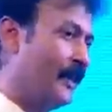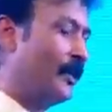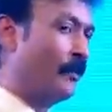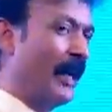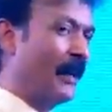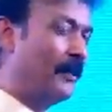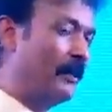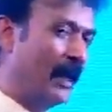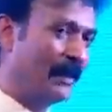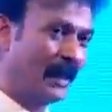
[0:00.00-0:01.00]
तो मैं आपसे
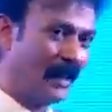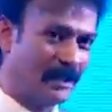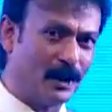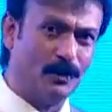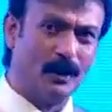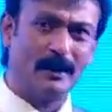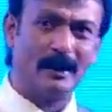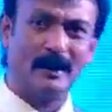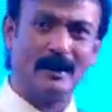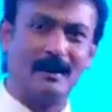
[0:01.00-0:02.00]
बात करना चाहूंगा
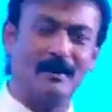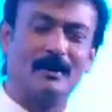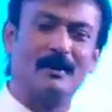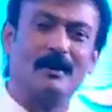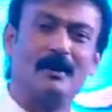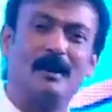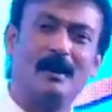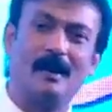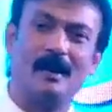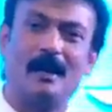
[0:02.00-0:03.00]
कि
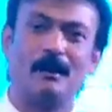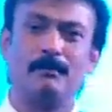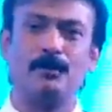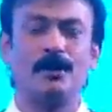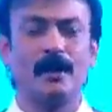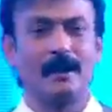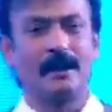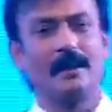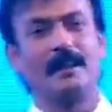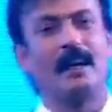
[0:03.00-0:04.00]
आप पूछिए
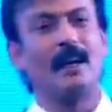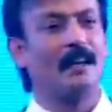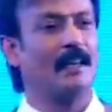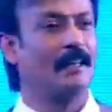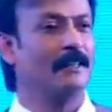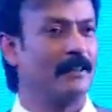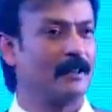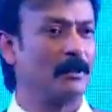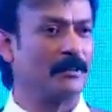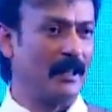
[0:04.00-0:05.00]
कि क्या ऐसी
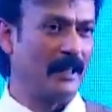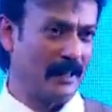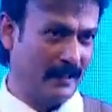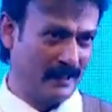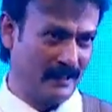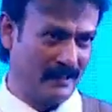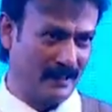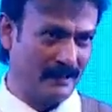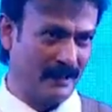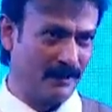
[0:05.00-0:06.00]
समस्या है
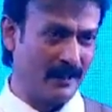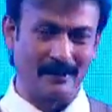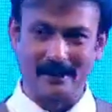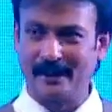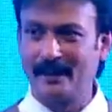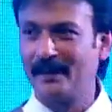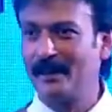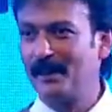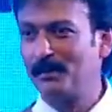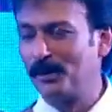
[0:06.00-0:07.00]
जिसकी वजह से
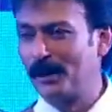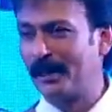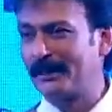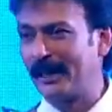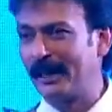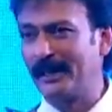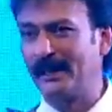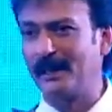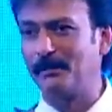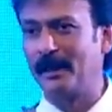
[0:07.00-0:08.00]
मुझे लगता है
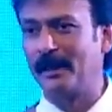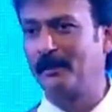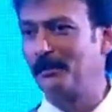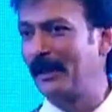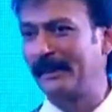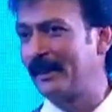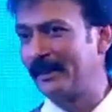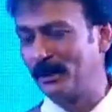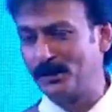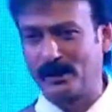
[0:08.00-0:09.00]
कि ये मैं मेरे
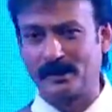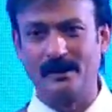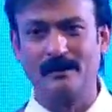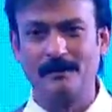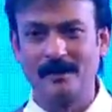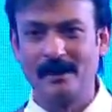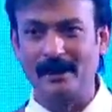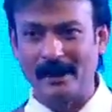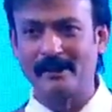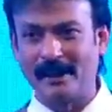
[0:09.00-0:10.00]
साथ नहीं हो सकता
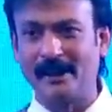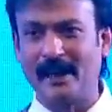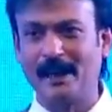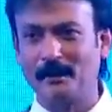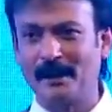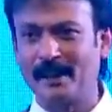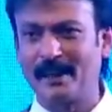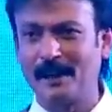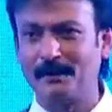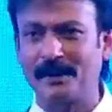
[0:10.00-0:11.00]
क्या ये सही रहेगा बात
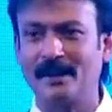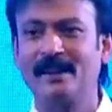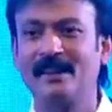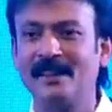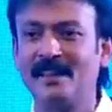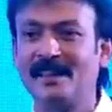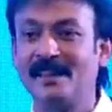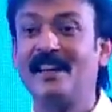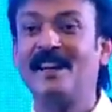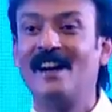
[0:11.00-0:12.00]
करना आपसे
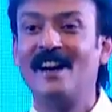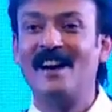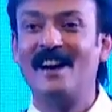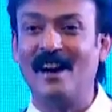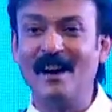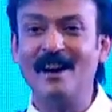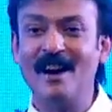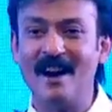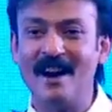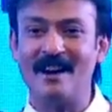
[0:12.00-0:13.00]
हा
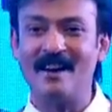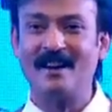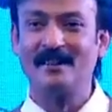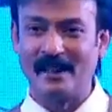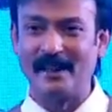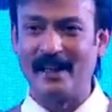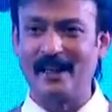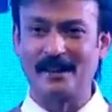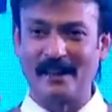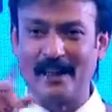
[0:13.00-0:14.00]
सही
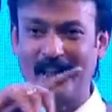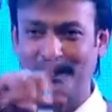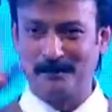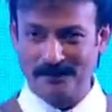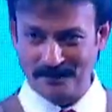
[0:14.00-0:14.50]
रहेगा तैयार हैं आप